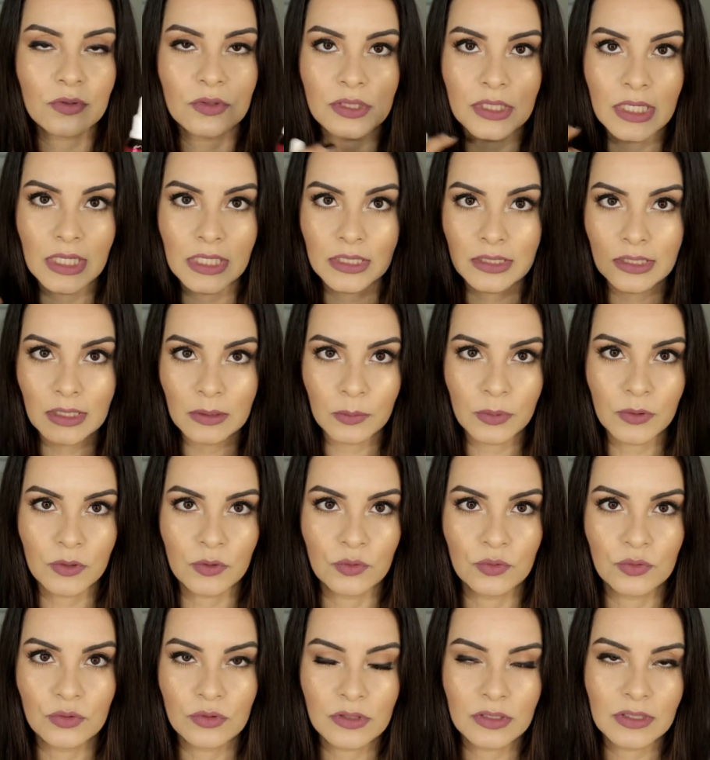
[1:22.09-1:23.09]
Eu sei que tem
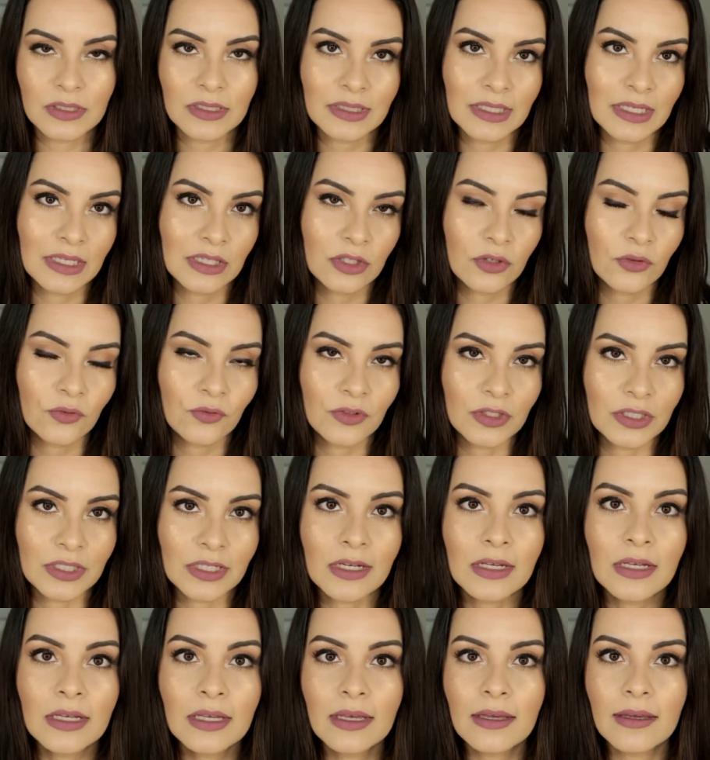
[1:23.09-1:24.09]
produtos que tem que
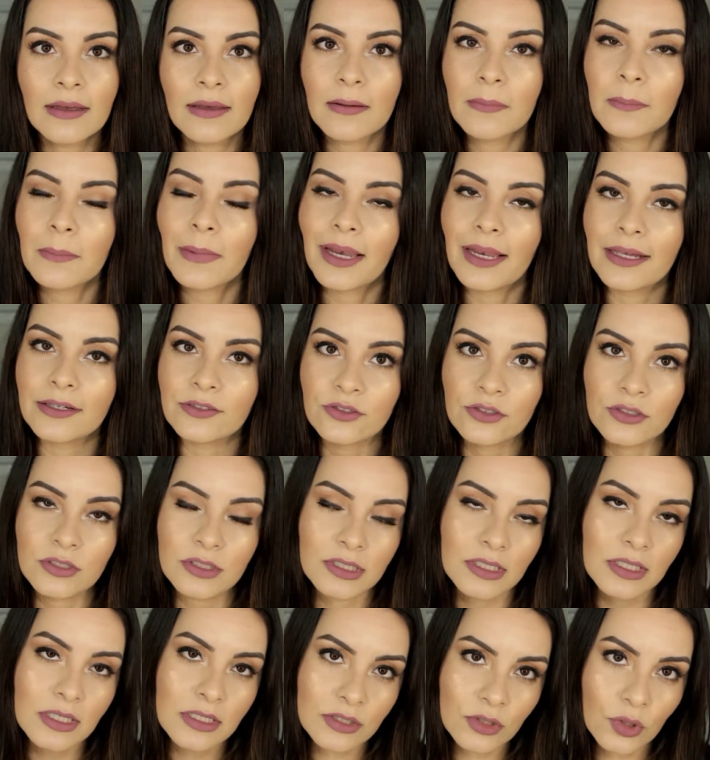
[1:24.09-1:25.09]
vir em
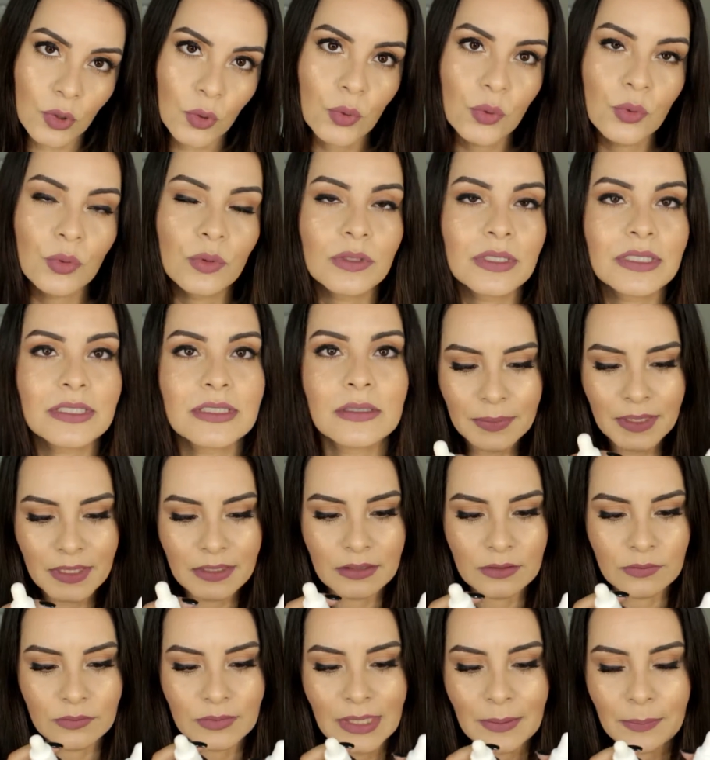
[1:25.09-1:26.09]
embalagens escuras para
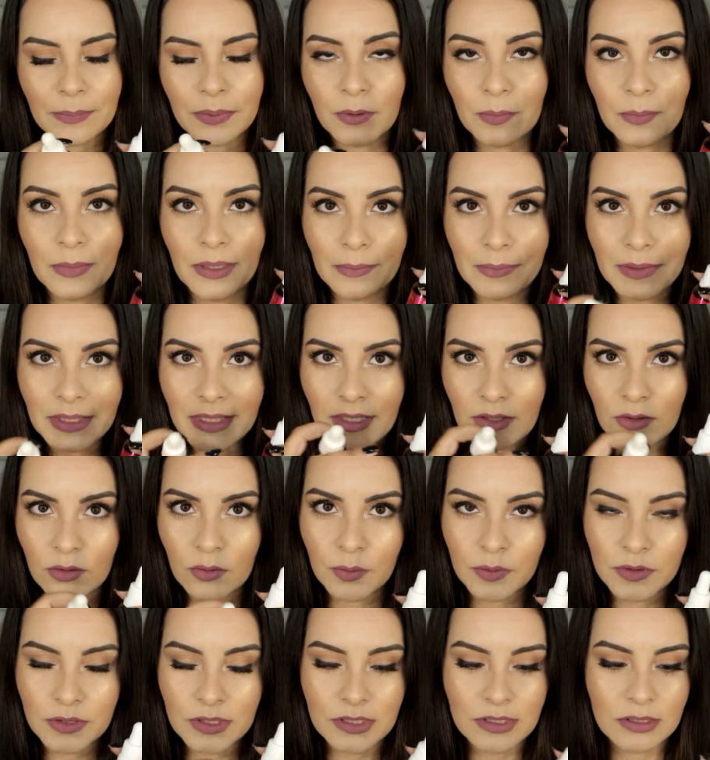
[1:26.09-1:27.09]
não dar problema na
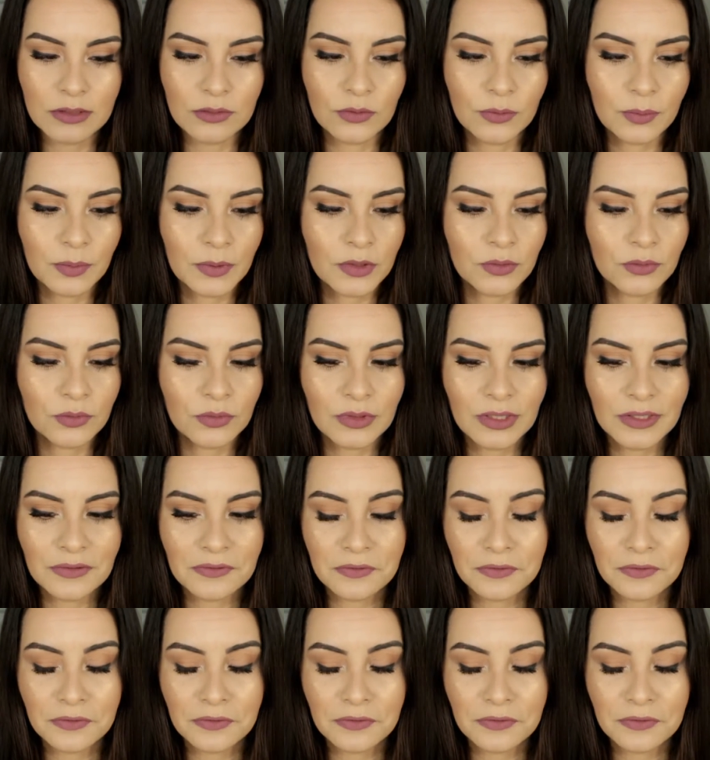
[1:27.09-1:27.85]
composição do produto.